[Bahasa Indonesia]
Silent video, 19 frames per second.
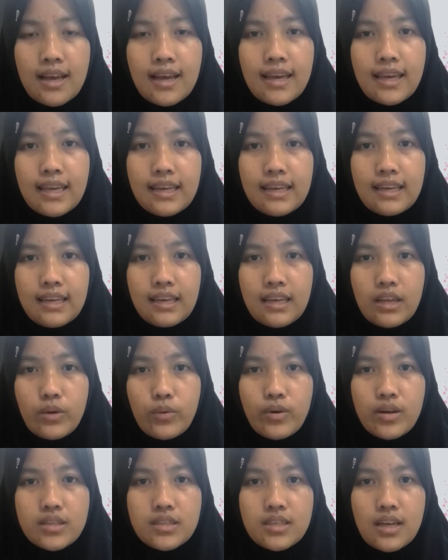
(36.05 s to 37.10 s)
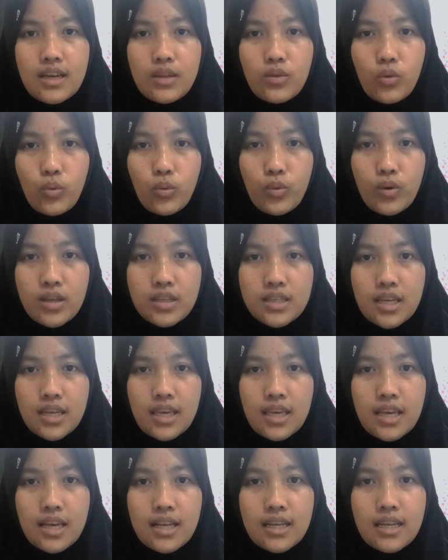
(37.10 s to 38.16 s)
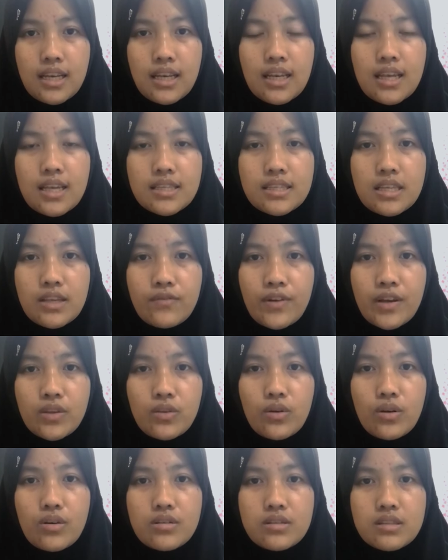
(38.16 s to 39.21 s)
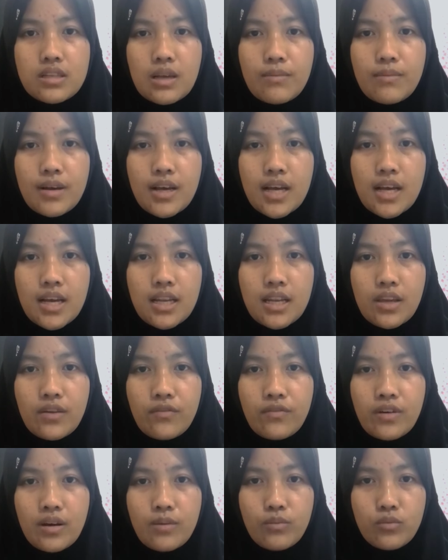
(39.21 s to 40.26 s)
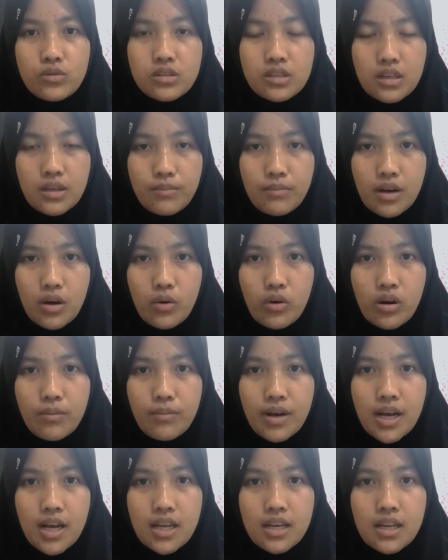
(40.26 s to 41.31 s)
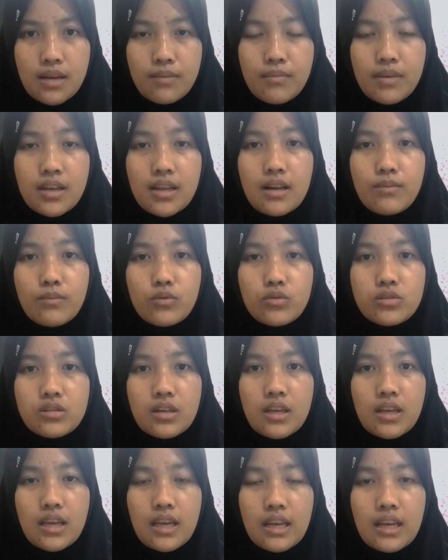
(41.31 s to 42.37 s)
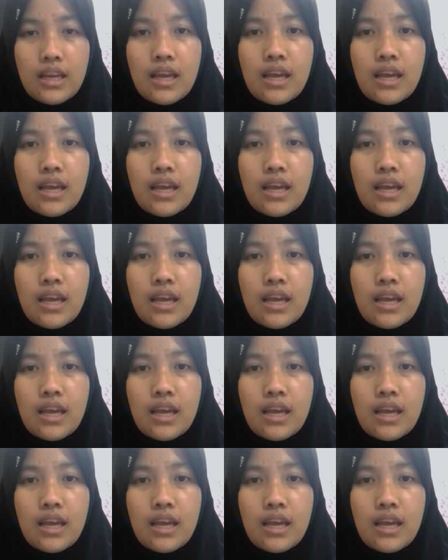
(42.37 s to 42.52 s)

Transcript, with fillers: inni wajjahtu wajahiyya lillazi fataras sama hanifa muslima wa ma'ana minal musrikin